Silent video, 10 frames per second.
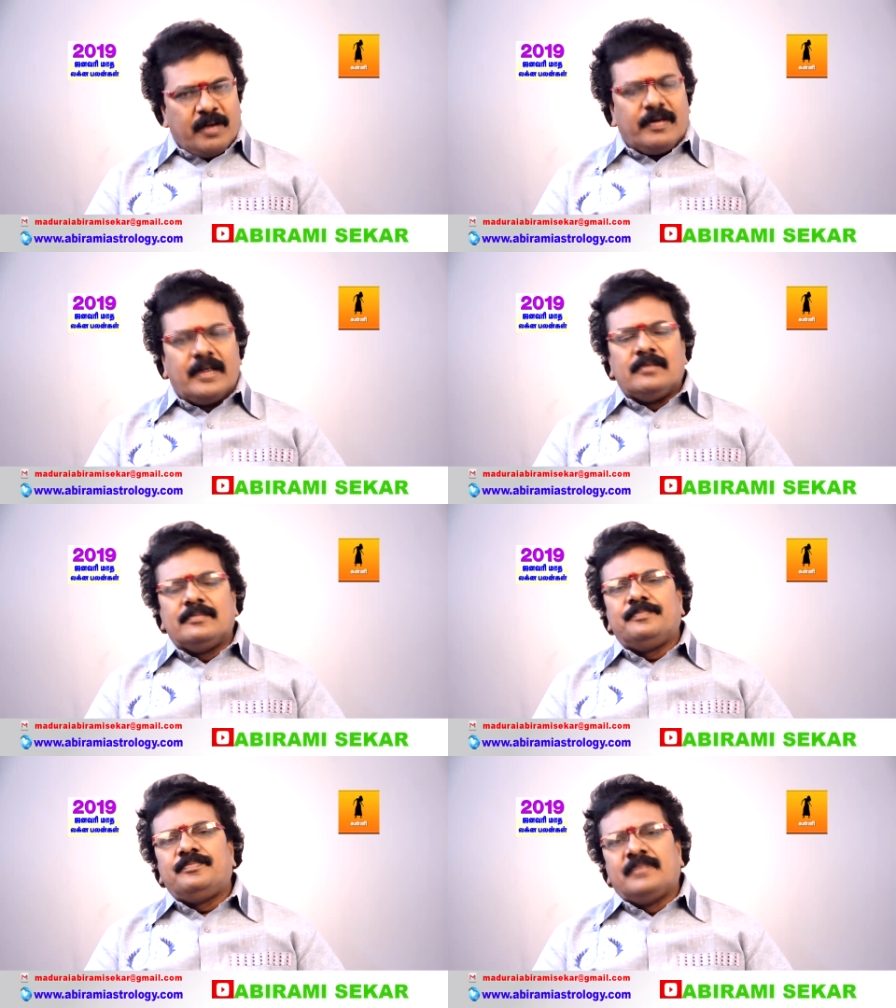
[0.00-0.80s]
பகவான்
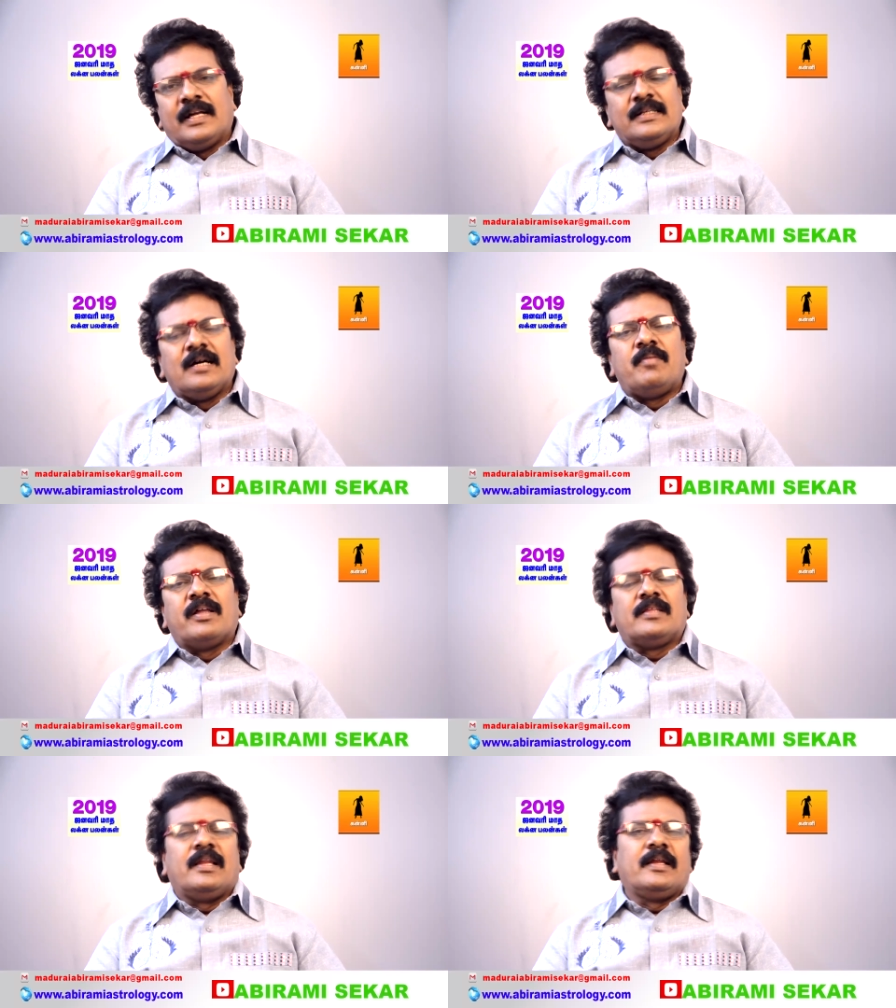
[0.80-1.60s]
நான்காம்
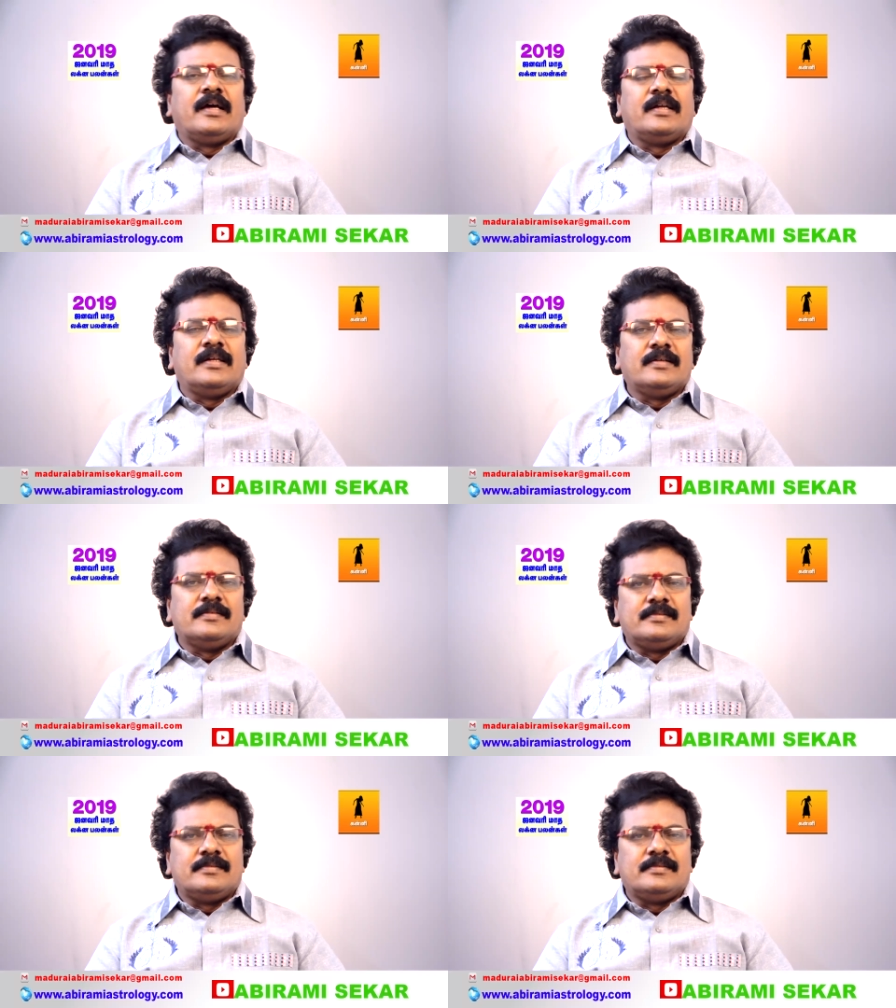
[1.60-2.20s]
இடத்தில் இருக்கார்